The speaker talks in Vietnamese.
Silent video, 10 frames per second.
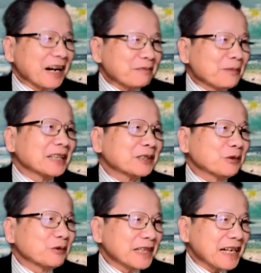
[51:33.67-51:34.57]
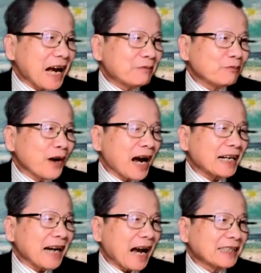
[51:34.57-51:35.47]
đặc biệt của Việt Nam
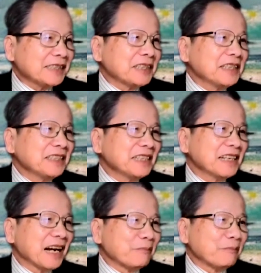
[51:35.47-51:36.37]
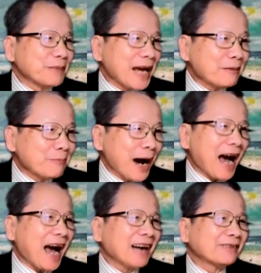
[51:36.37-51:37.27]
và các cái xứ như là
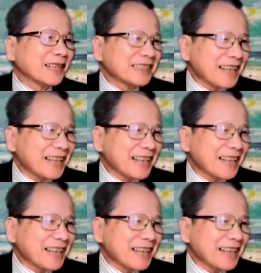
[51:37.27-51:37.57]
Myanmar,